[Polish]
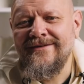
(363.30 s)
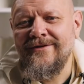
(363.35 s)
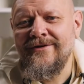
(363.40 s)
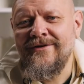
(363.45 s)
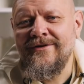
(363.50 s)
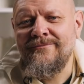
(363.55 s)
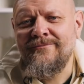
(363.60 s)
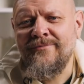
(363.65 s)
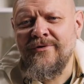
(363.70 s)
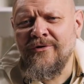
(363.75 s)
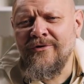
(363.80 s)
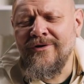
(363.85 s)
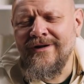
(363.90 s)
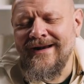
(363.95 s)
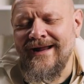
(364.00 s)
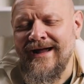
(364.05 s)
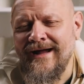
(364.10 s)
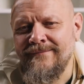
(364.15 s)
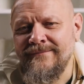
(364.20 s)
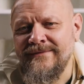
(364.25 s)
e,
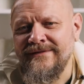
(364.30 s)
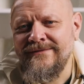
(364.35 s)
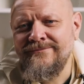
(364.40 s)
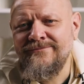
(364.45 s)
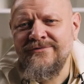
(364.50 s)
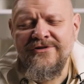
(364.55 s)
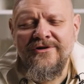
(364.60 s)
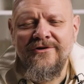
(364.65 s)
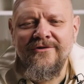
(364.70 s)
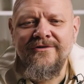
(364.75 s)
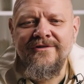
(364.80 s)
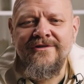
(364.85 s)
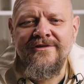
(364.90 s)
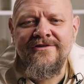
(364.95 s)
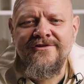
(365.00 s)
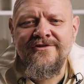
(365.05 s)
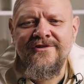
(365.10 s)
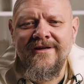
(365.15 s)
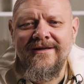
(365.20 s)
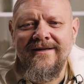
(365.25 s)
programy
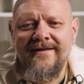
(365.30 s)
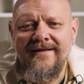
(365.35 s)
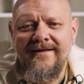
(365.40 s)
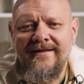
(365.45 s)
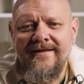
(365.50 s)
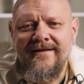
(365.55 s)
przyrodnicze,